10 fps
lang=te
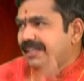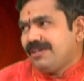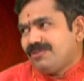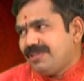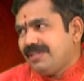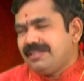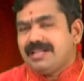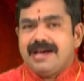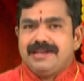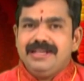దిగుతుంది
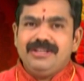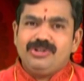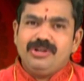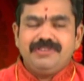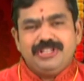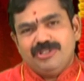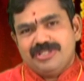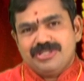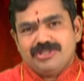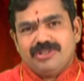దాన్ని ఇంట్లో
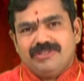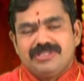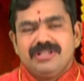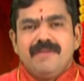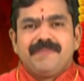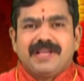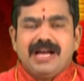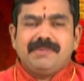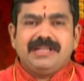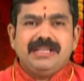వినియోగించుకోవచ్చు
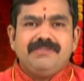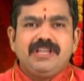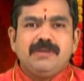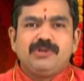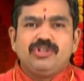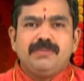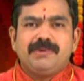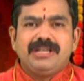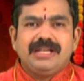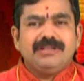కాబట్టి వీపూది
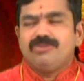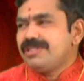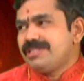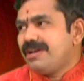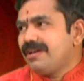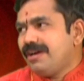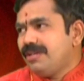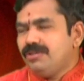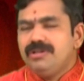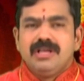పండు అనేది ఒరిజినల్
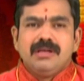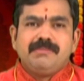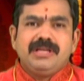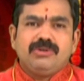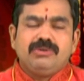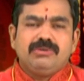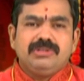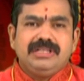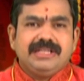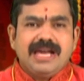కాదు మీరు
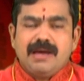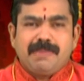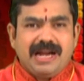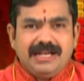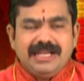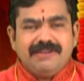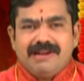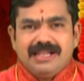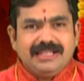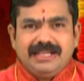ఈ క్యా పళ్ళని
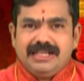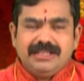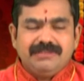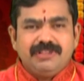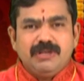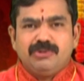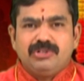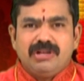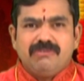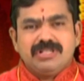వాళ్ళది
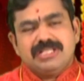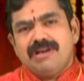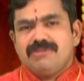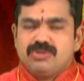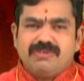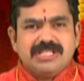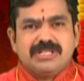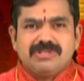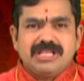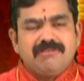వీపూదిలోకి వస్తే అవి సువాసన
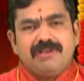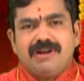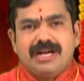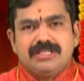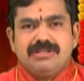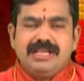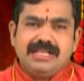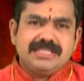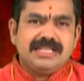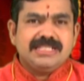వస్తే అవి వాడచ్చు లేదా
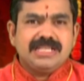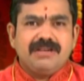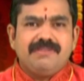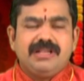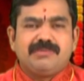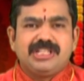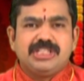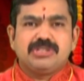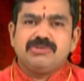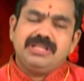శ్రీశైలం వెళ్ళినప్పుడు
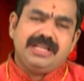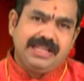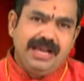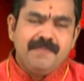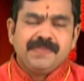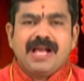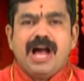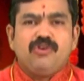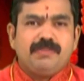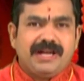తెచ్చుకోవచ్చు లేదా
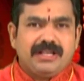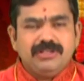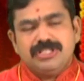ఆవు పేడతో